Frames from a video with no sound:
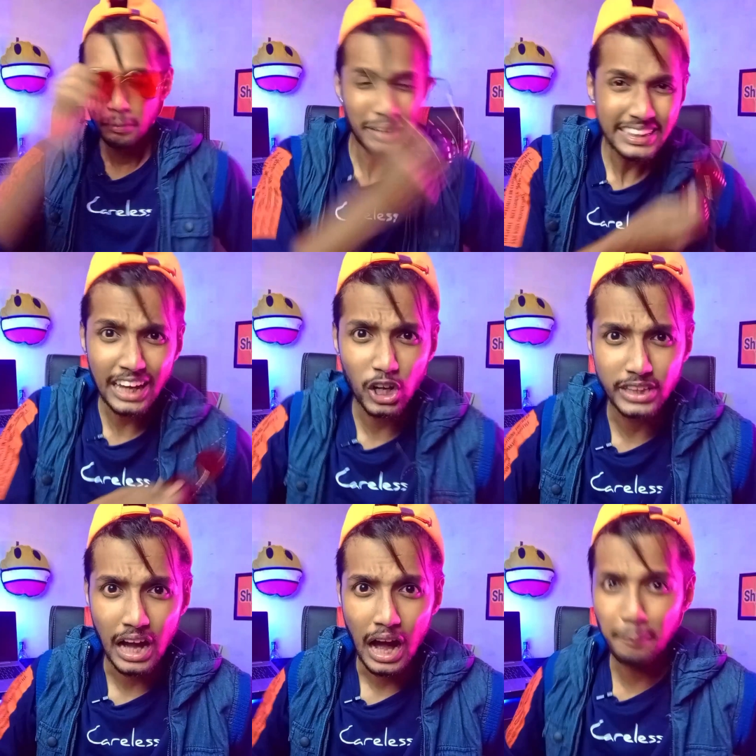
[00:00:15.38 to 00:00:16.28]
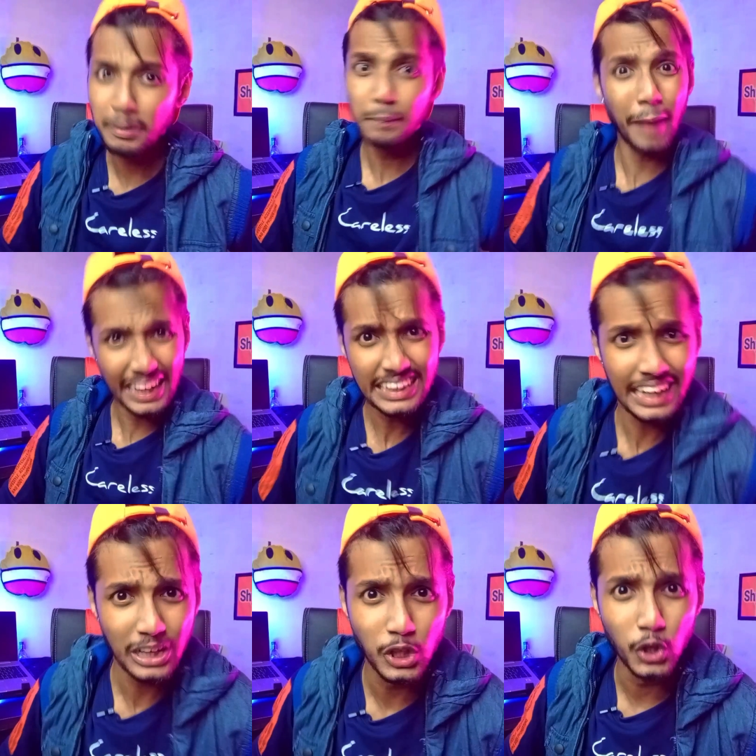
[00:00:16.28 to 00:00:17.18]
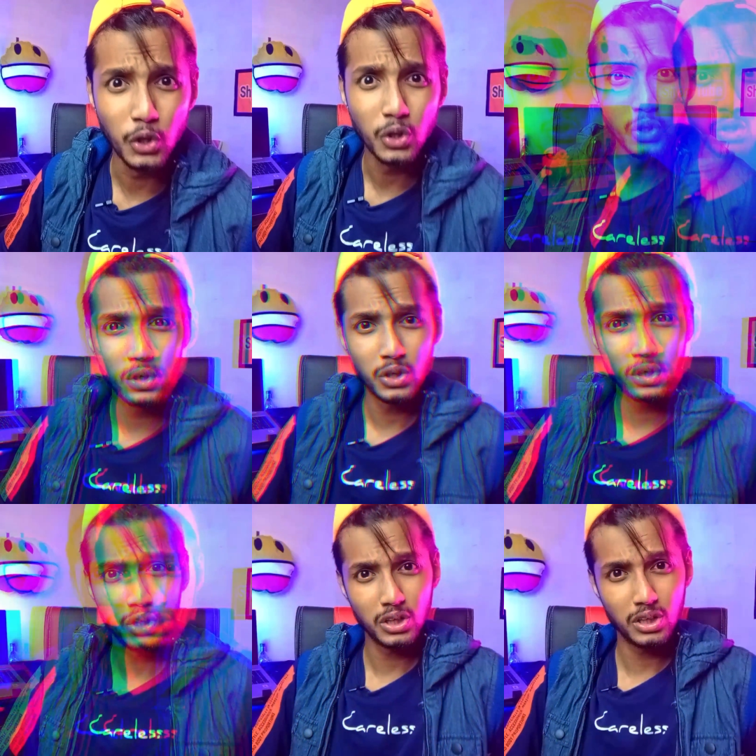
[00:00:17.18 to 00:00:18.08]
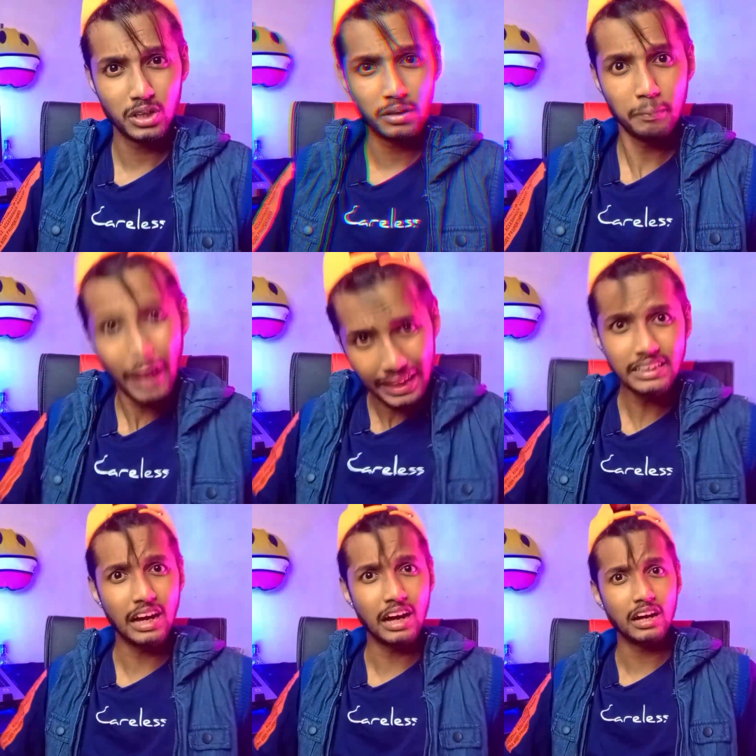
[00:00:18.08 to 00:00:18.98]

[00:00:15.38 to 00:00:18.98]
মিথ্যে কথা আমি মানি না এগুলো মানি না